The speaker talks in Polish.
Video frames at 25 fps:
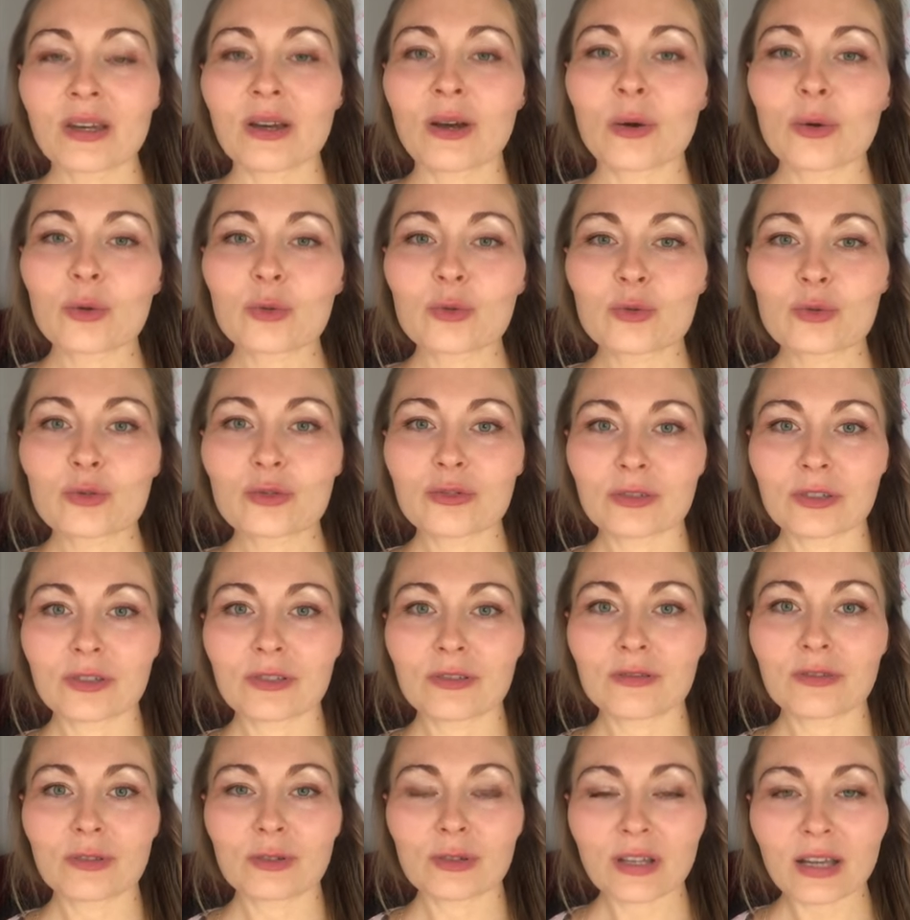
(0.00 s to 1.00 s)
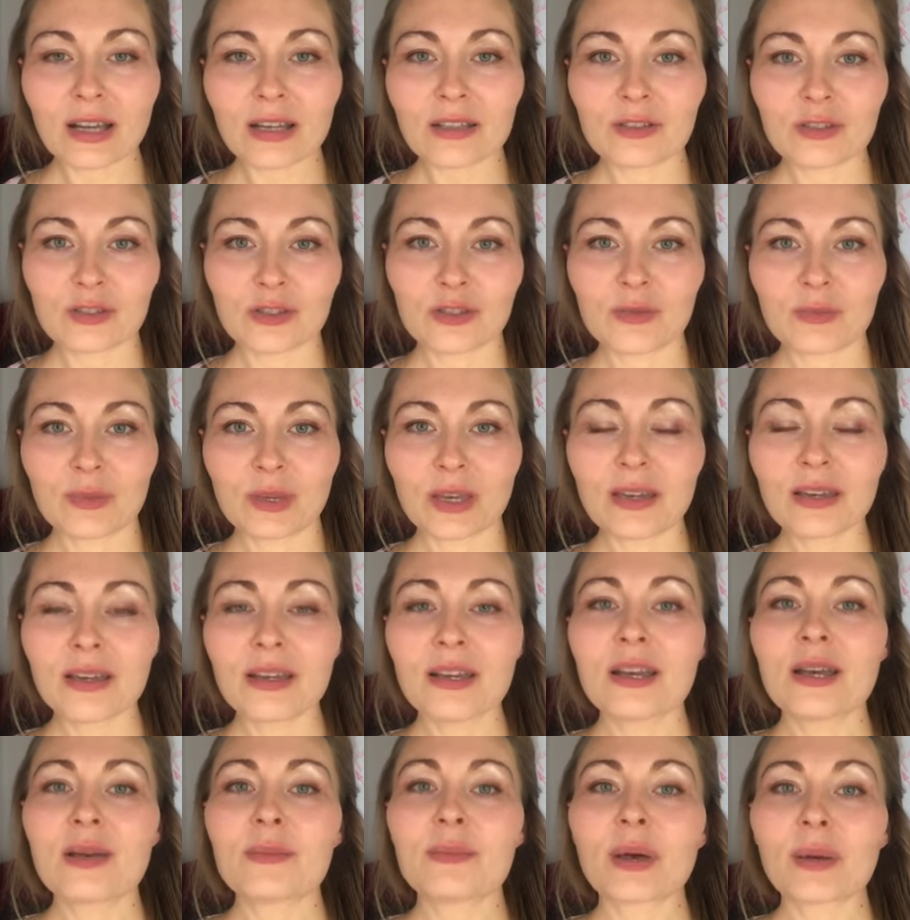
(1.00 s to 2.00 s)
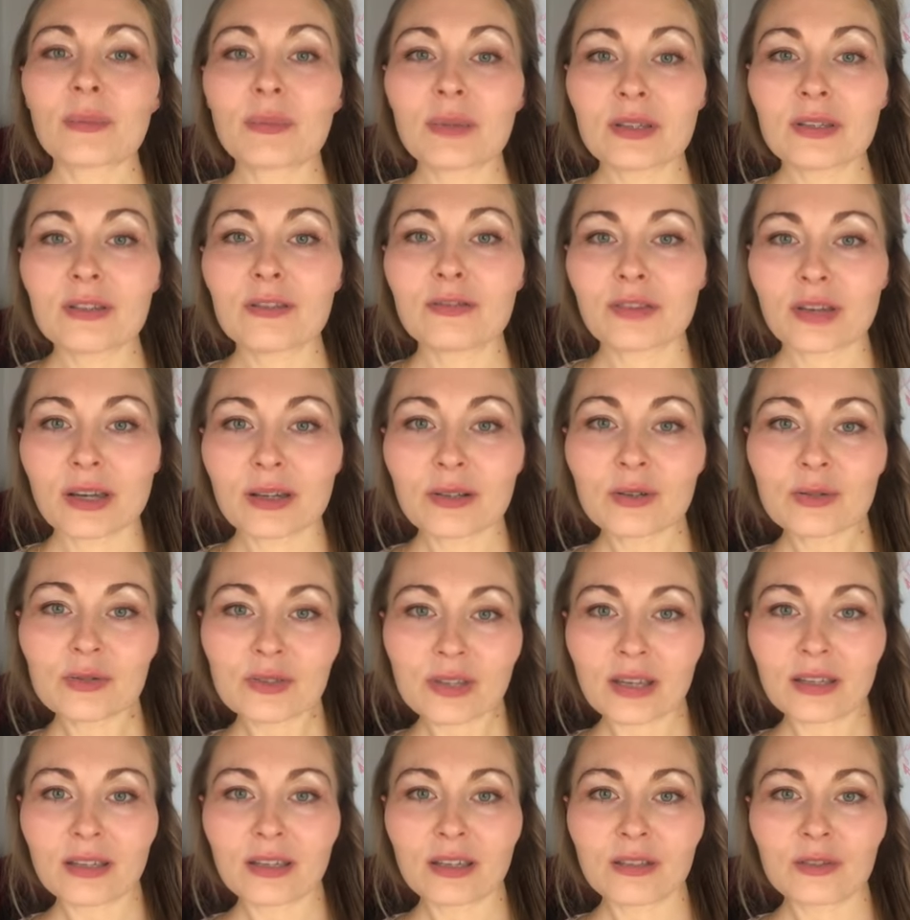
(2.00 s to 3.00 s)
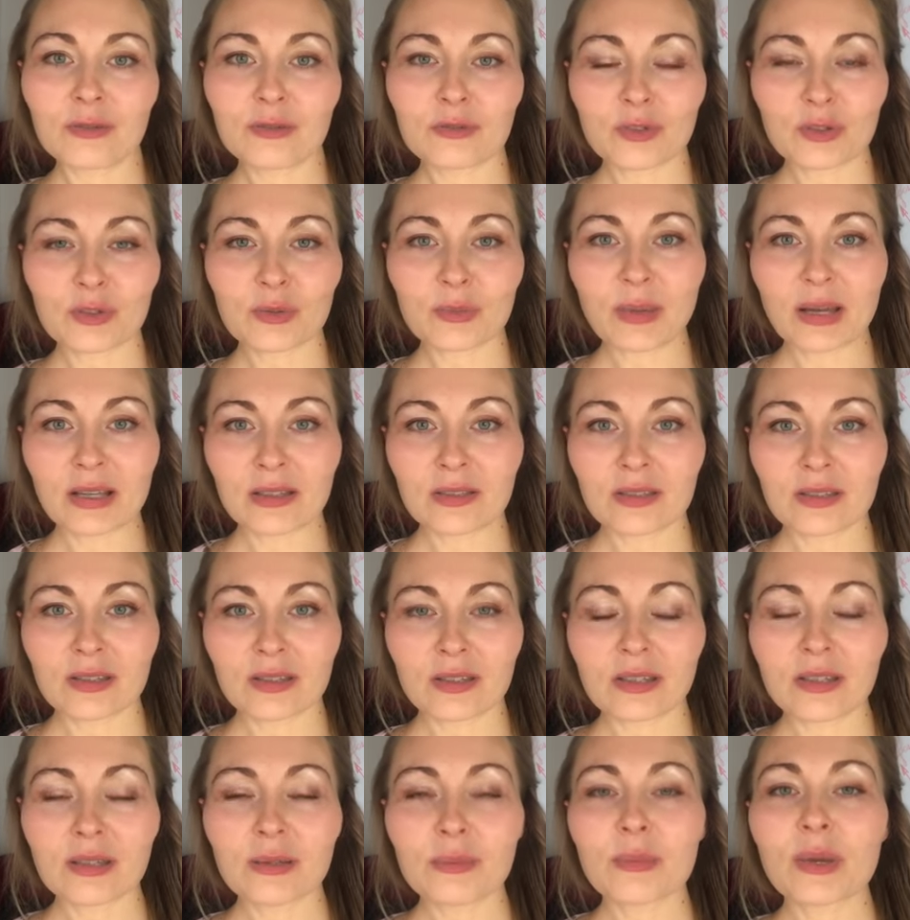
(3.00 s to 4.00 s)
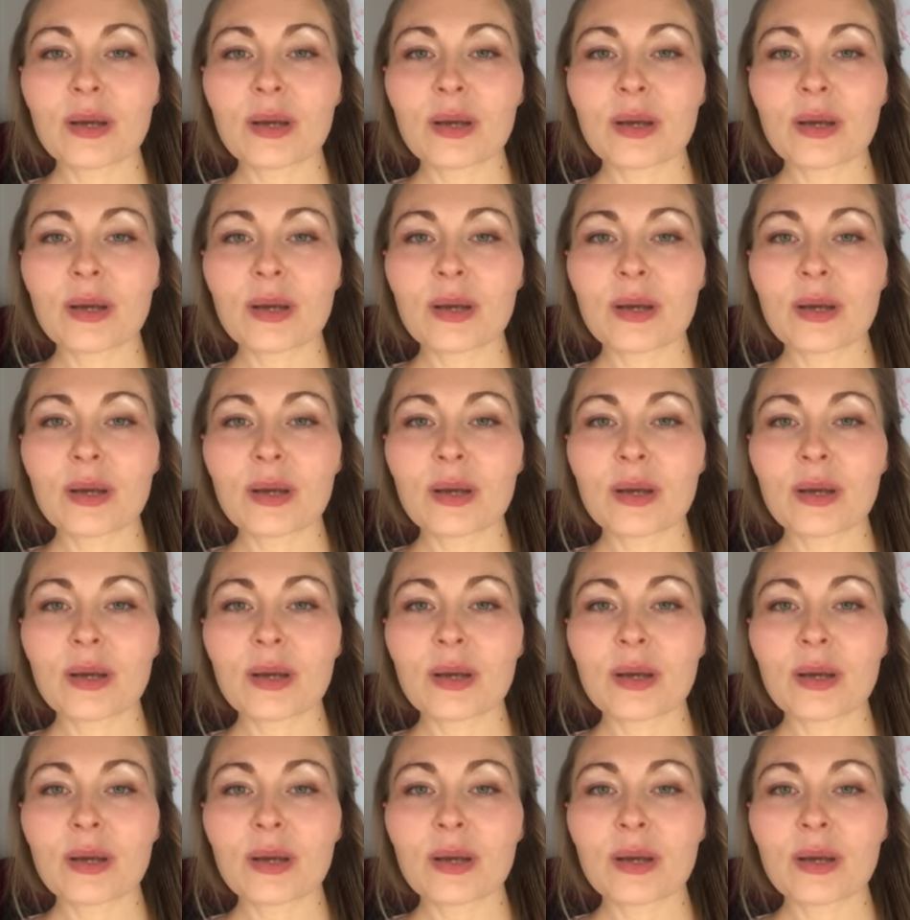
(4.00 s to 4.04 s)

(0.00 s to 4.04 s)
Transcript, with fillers: Otóż y, w organizmie mamy dwa rodzaje informacji.